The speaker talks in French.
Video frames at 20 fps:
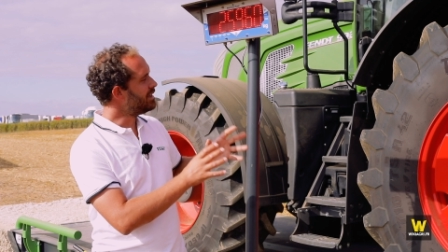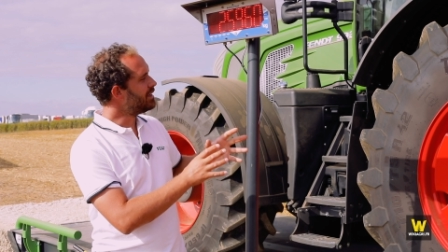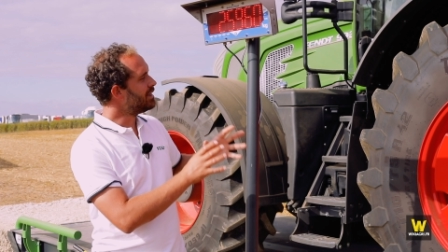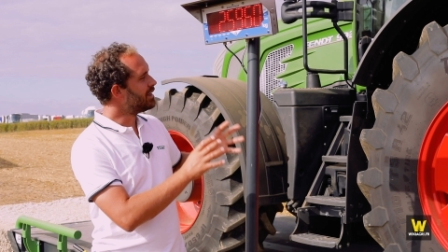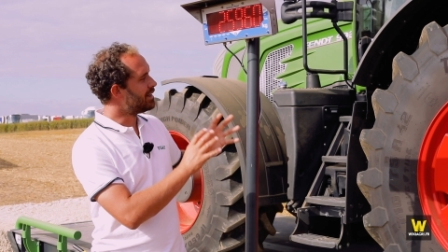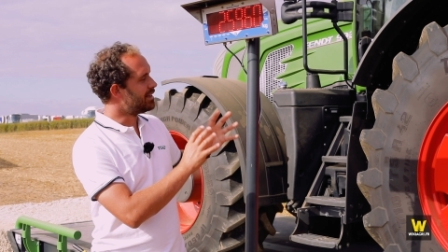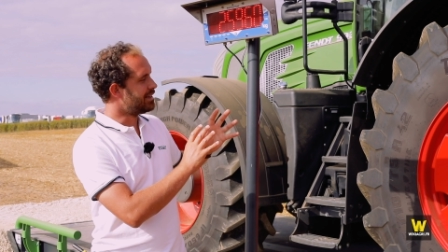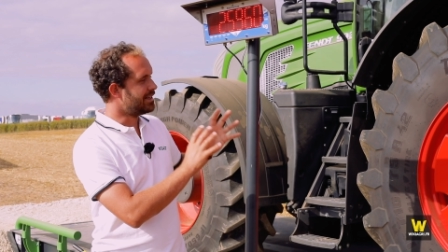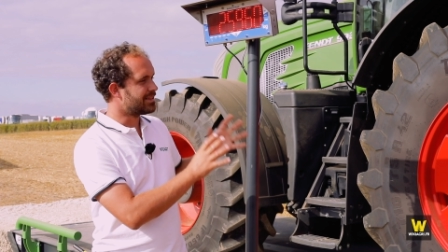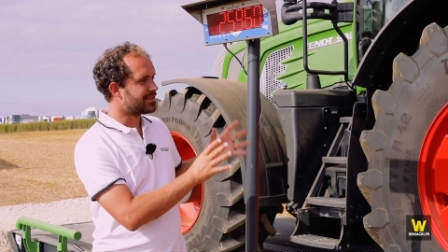
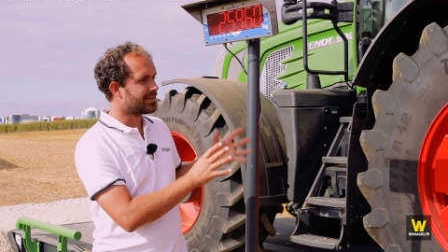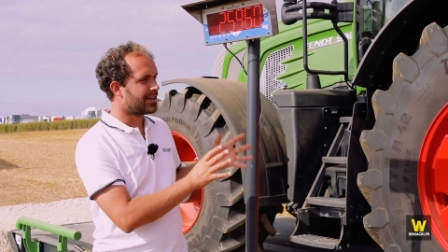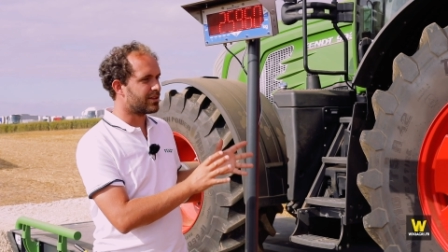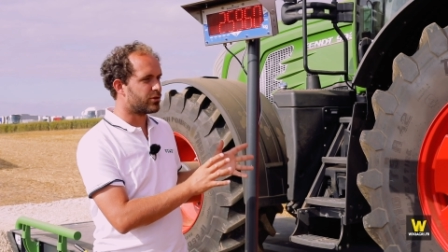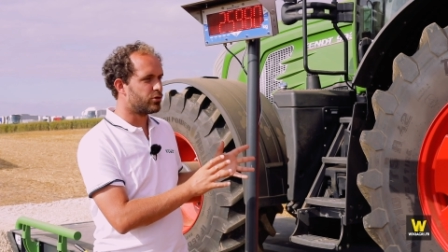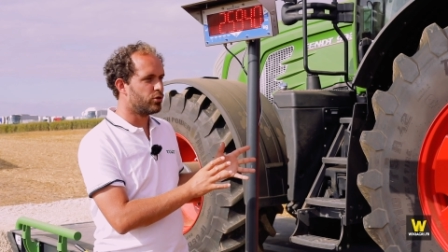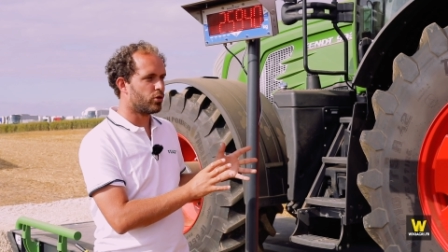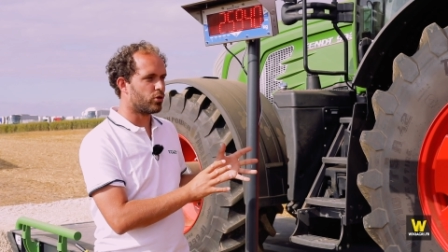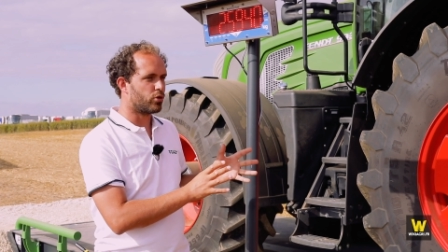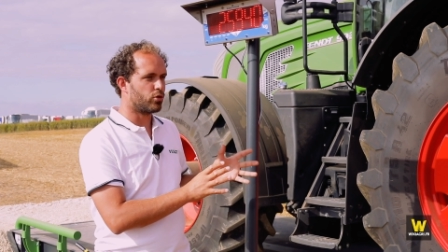et les
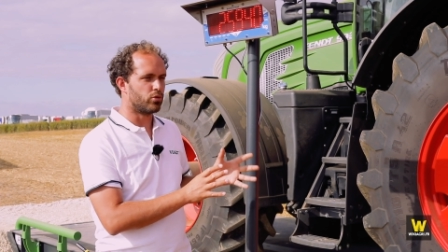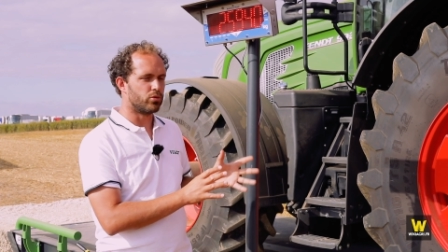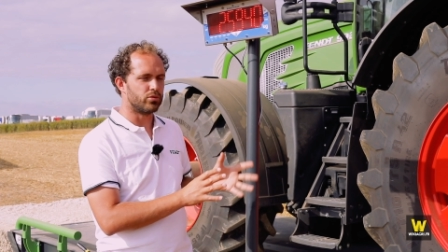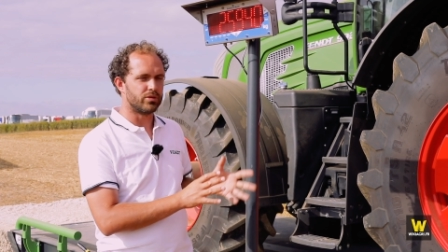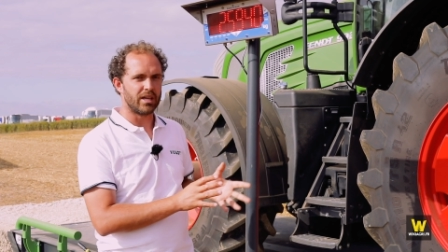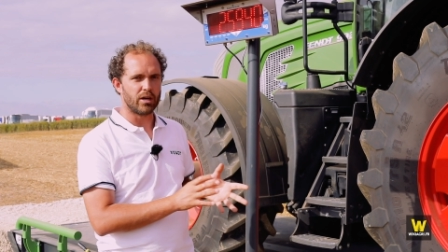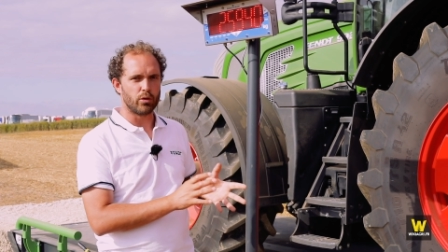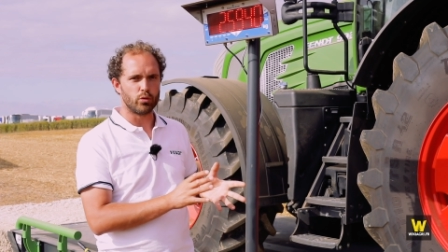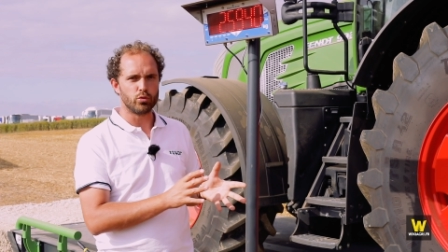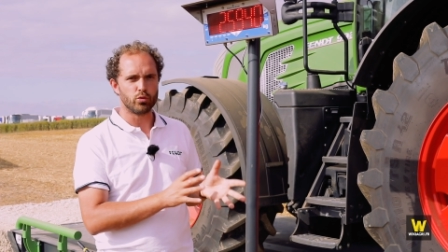tracteurs que
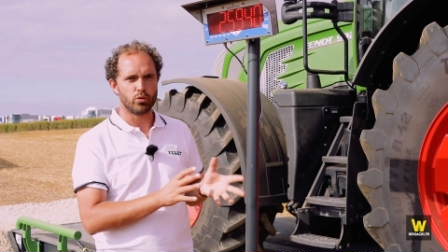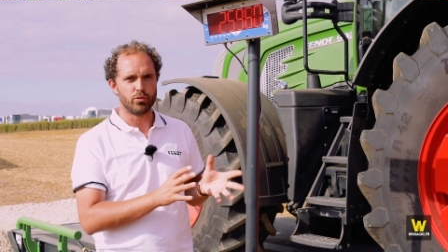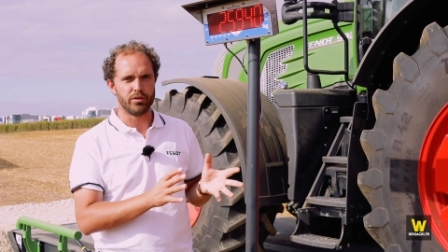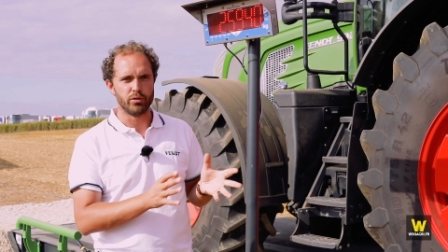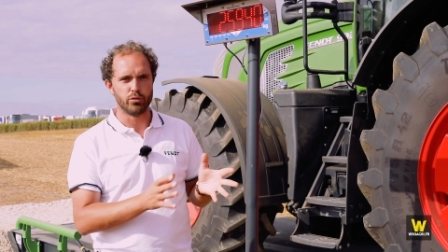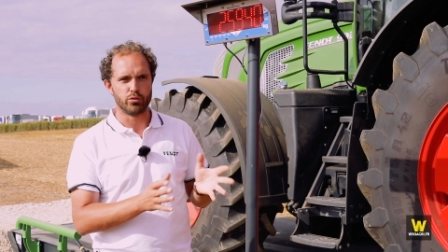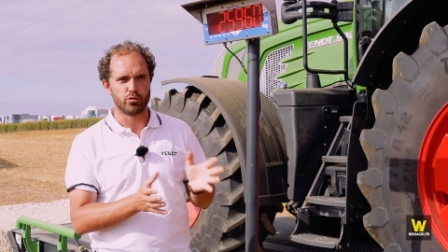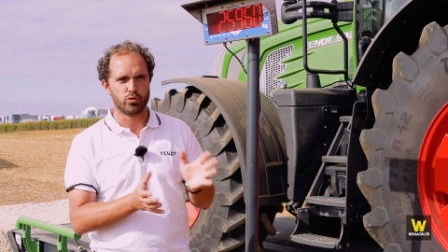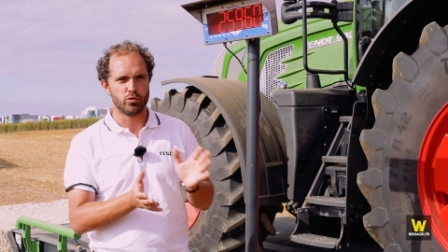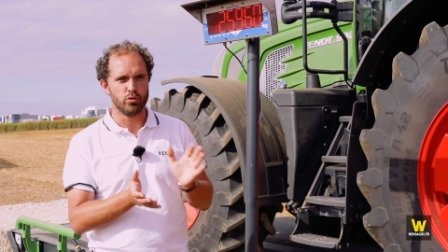l'on a
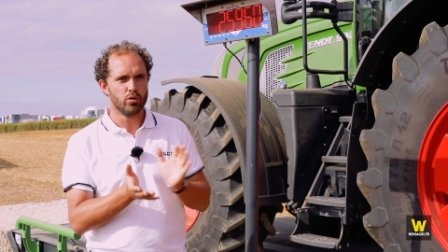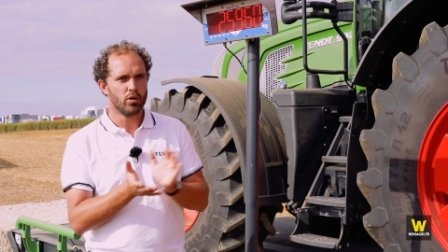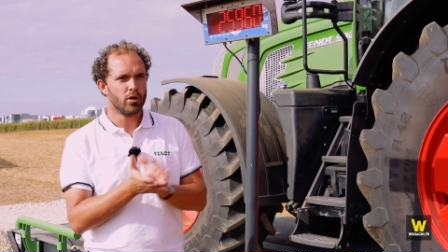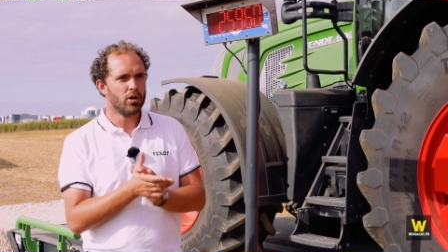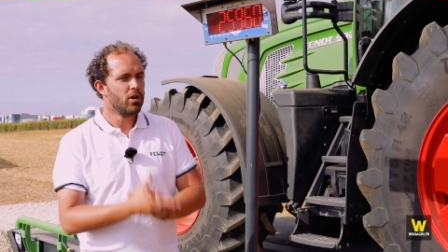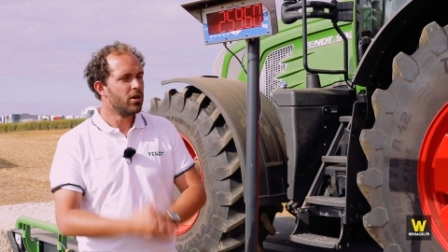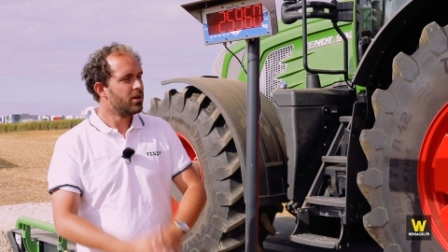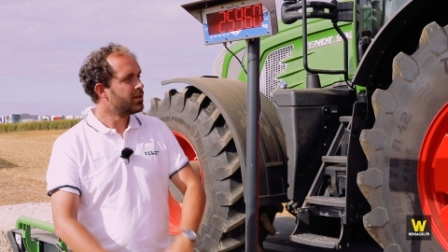retrouvé dessus,